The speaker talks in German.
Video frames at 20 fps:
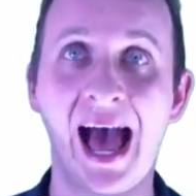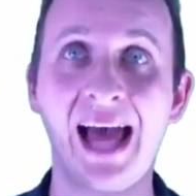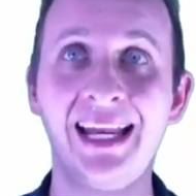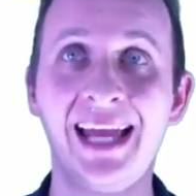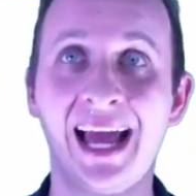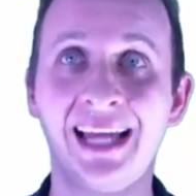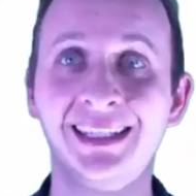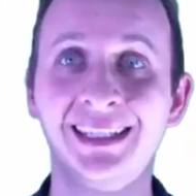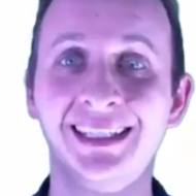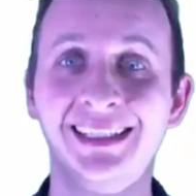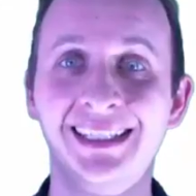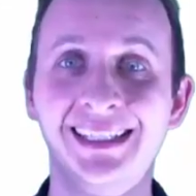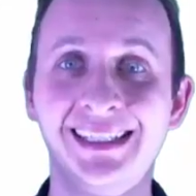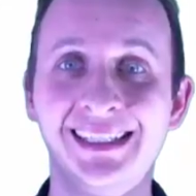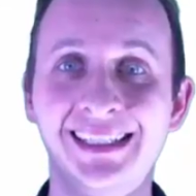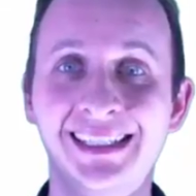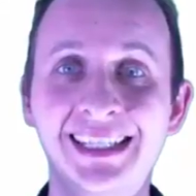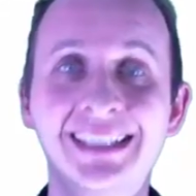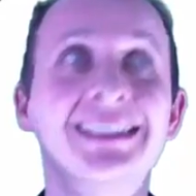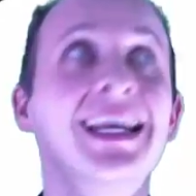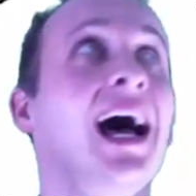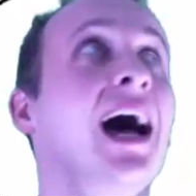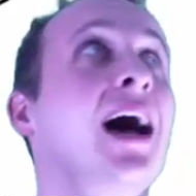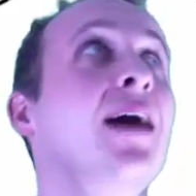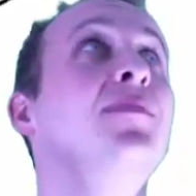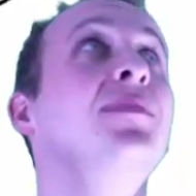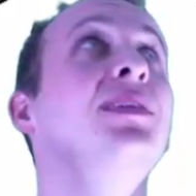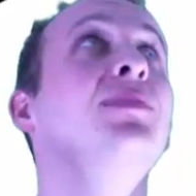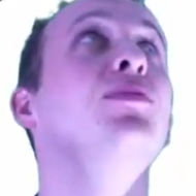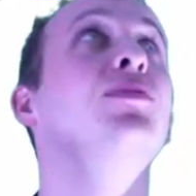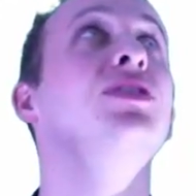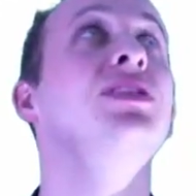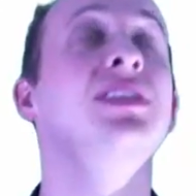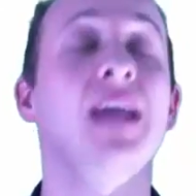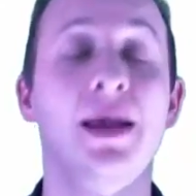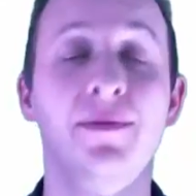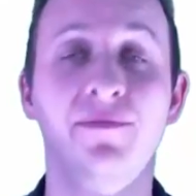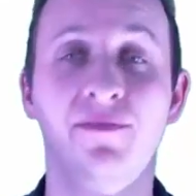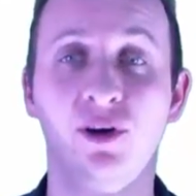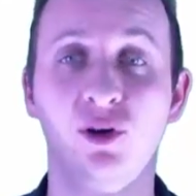Alle anderen, die das nicht haben, die
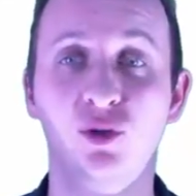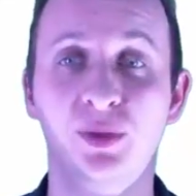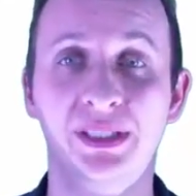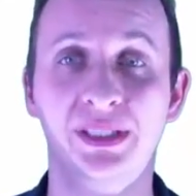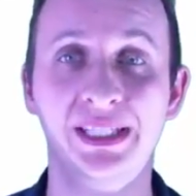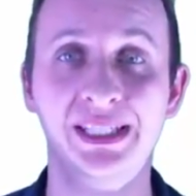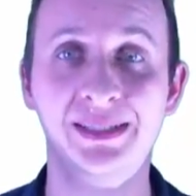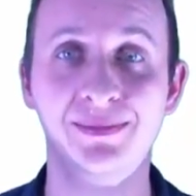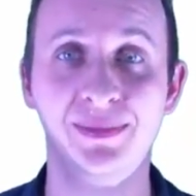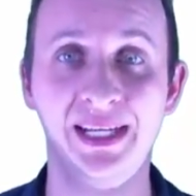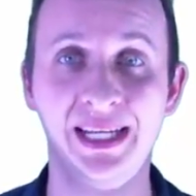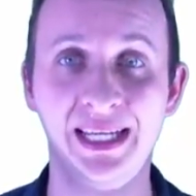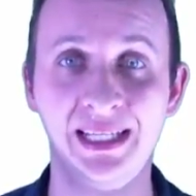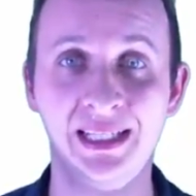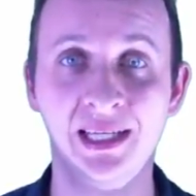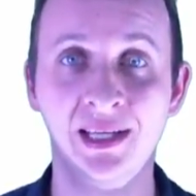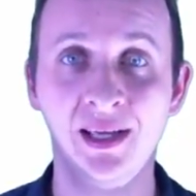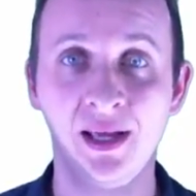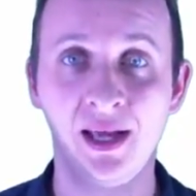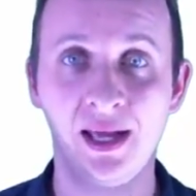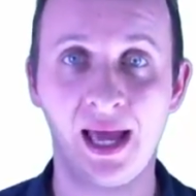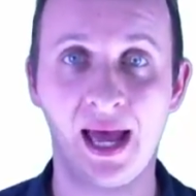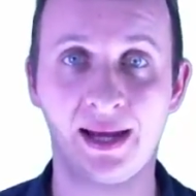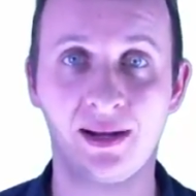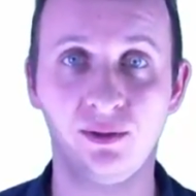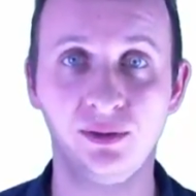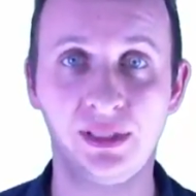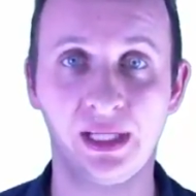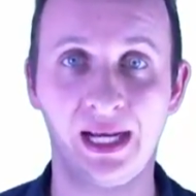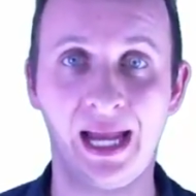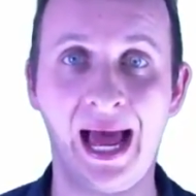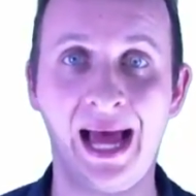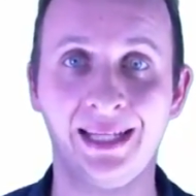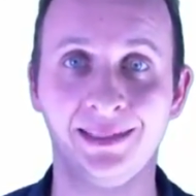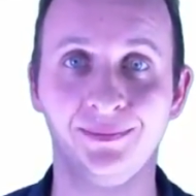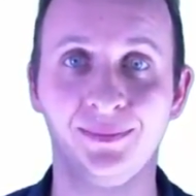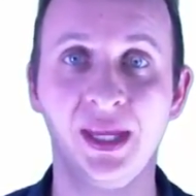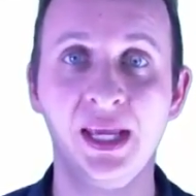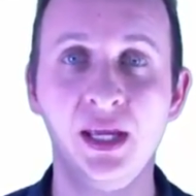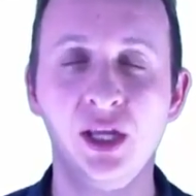müssen es einfach über diesen Link
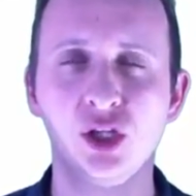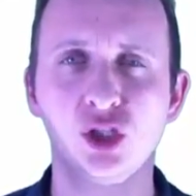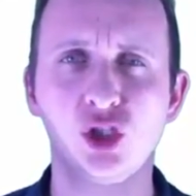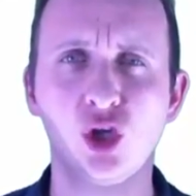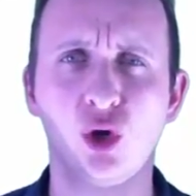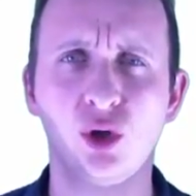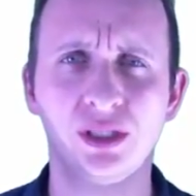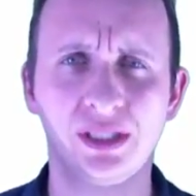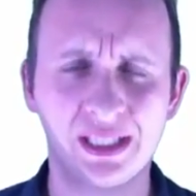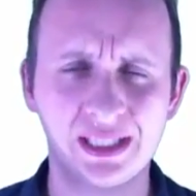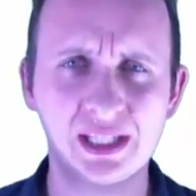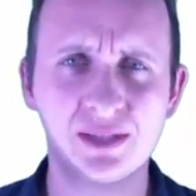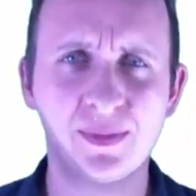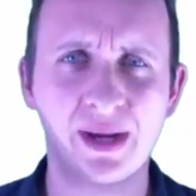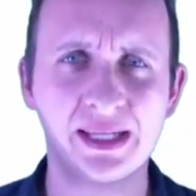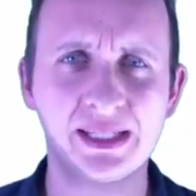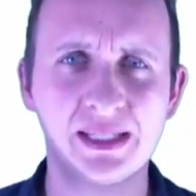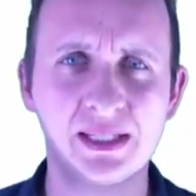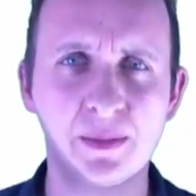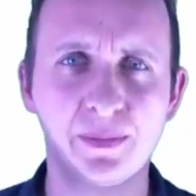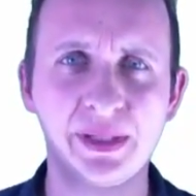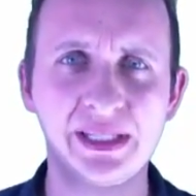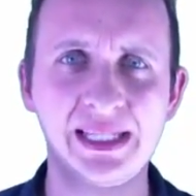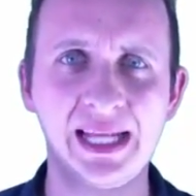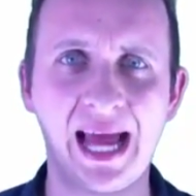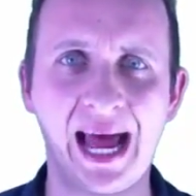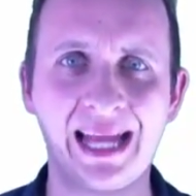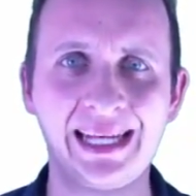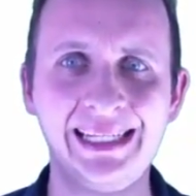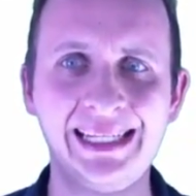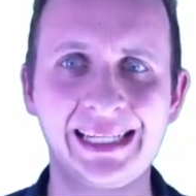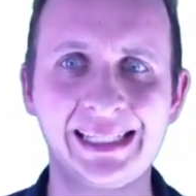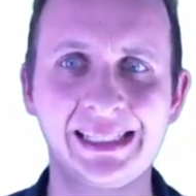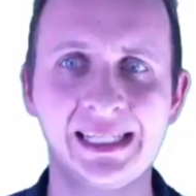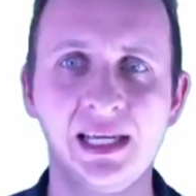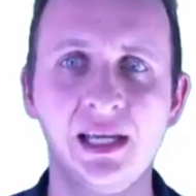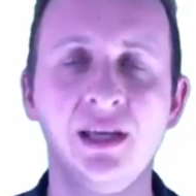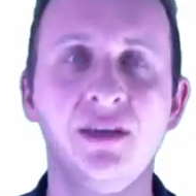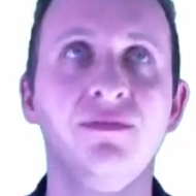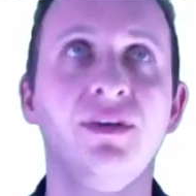herunterladen. So, und dieses Mal ist es ein bisschen
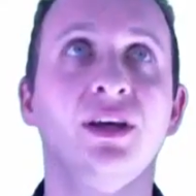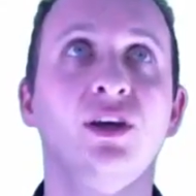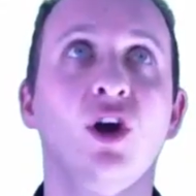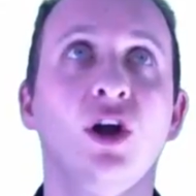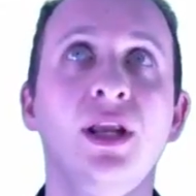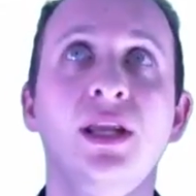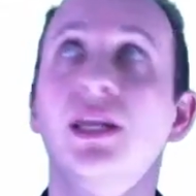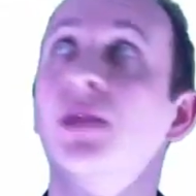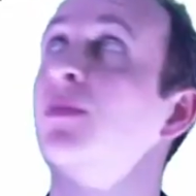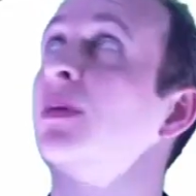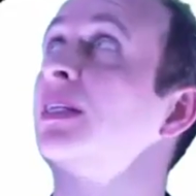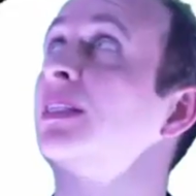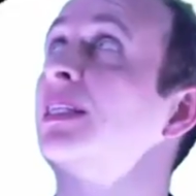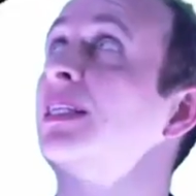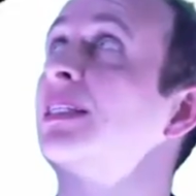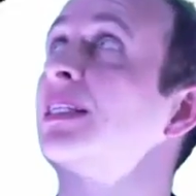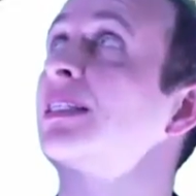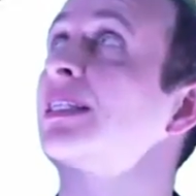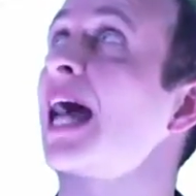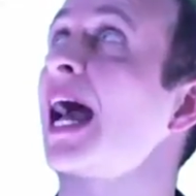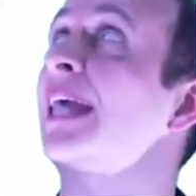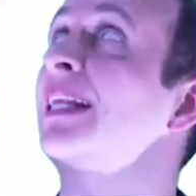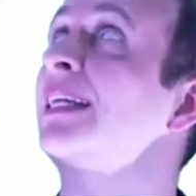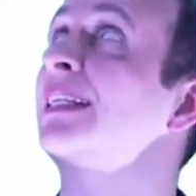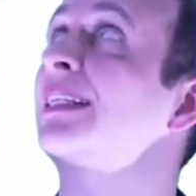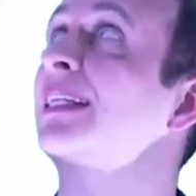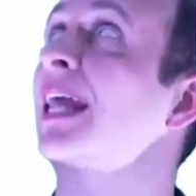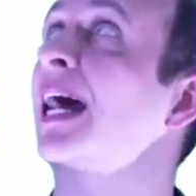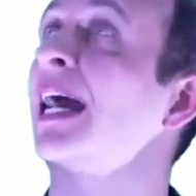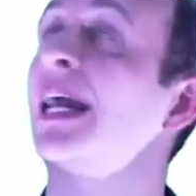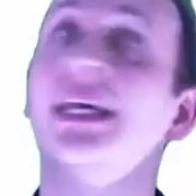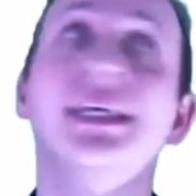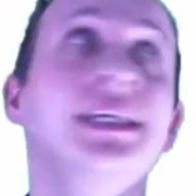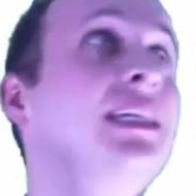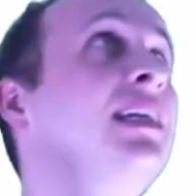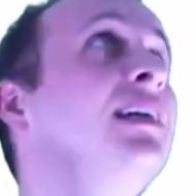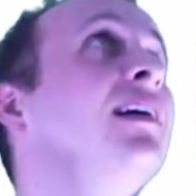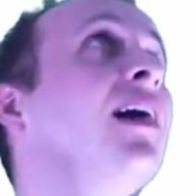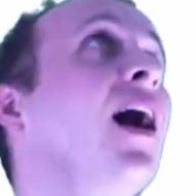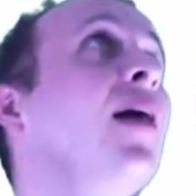anders. Wir können nämlich dieses eine
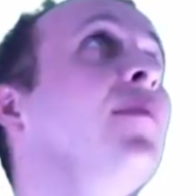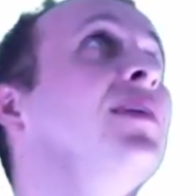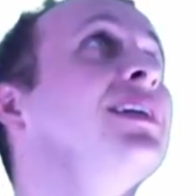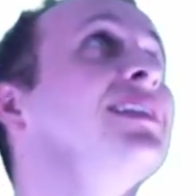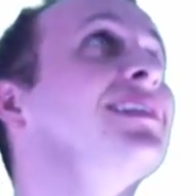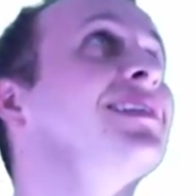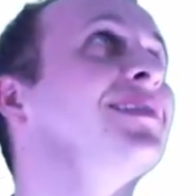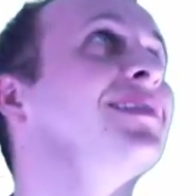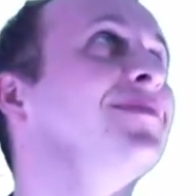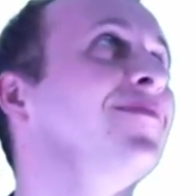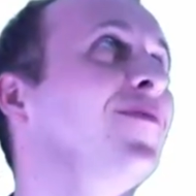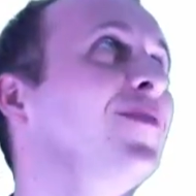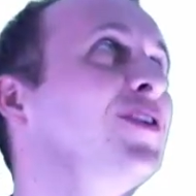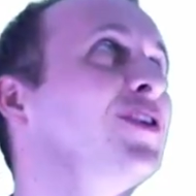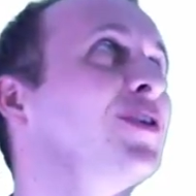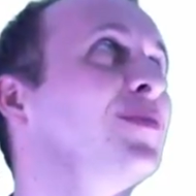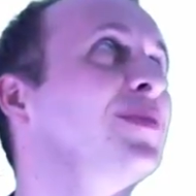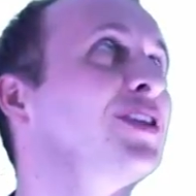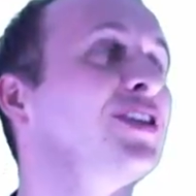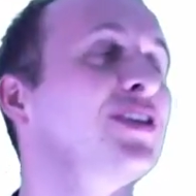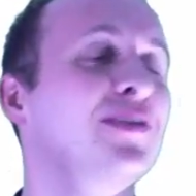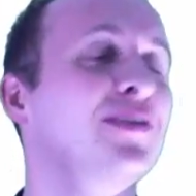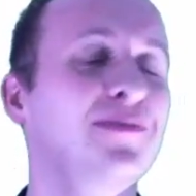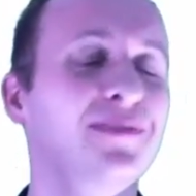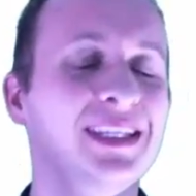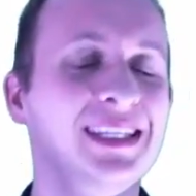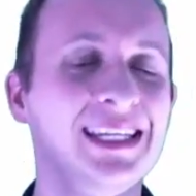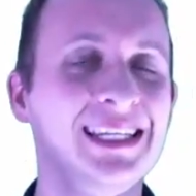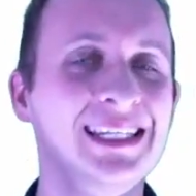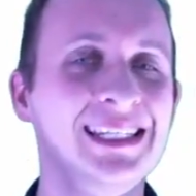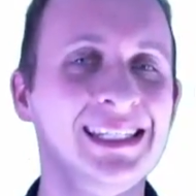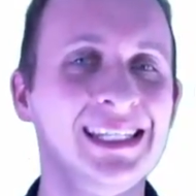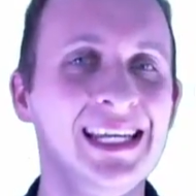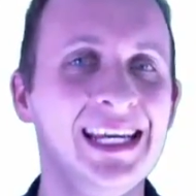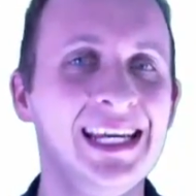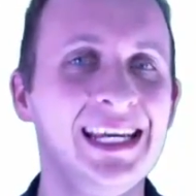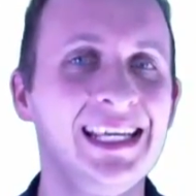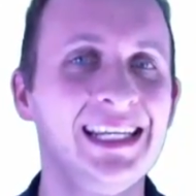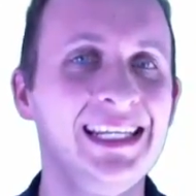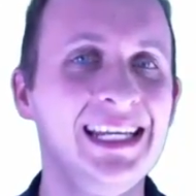Dreieck hier, Hammers, wo schon beschriftet
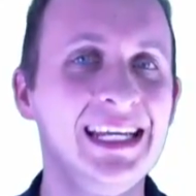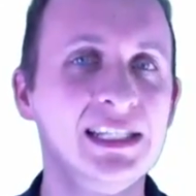ist,